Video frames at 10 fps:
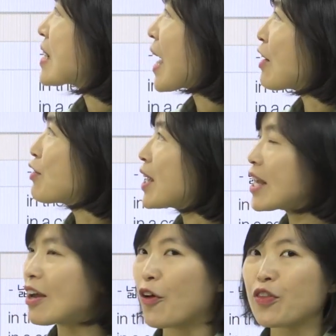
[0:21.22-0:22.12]
자,
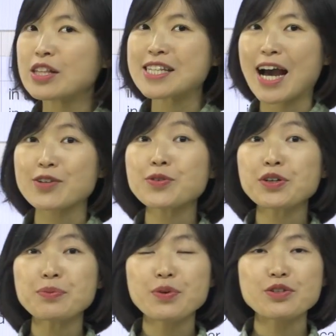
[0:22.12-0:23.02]
우리 어떤
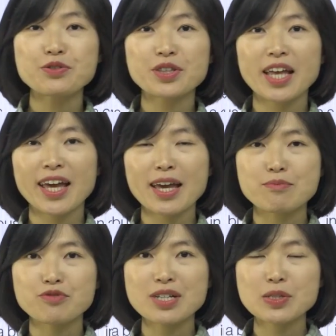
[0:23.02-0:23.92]
장소를 보여줄 때
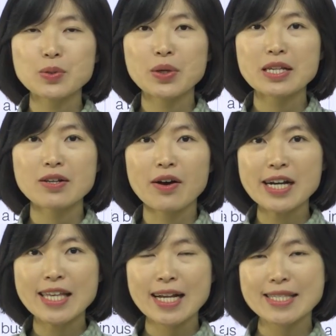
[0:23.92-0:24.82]
문장 속에서
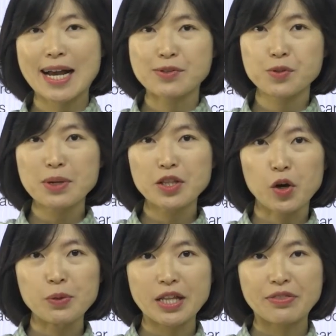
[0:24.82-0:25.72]
그냥 장소만
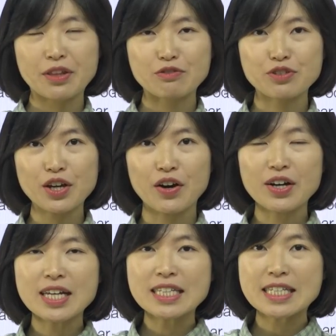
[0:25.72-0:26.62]
넣으면 안 되고요.
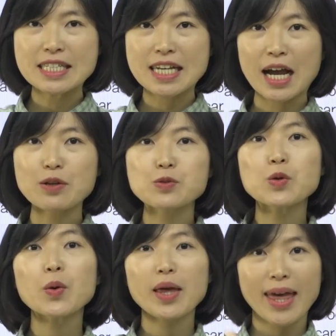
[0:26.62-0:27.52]
이
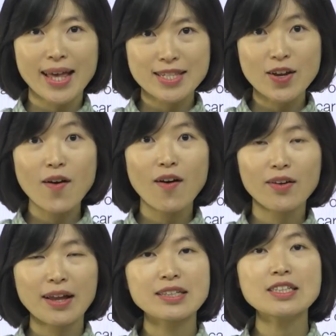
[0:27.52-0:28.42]

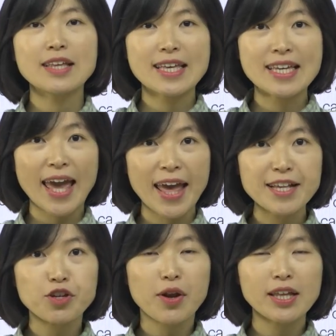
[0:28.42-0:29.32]
장소에서라는 이
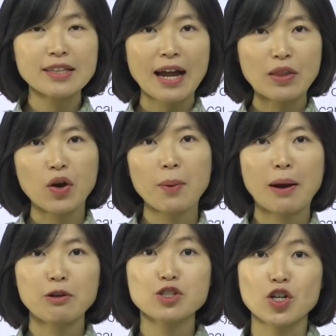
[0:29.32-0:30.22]
에서라는 단어가
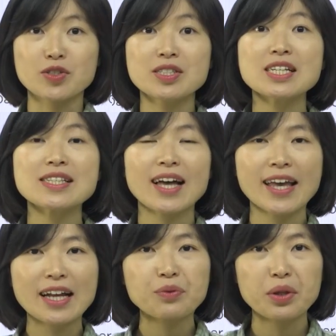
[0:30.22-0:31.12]
바로 전치사에
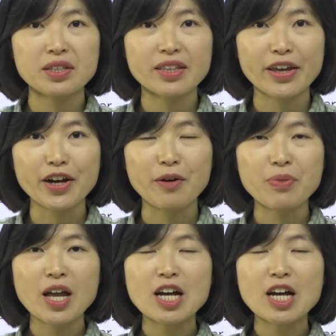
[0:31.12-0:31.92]
해당되는데요.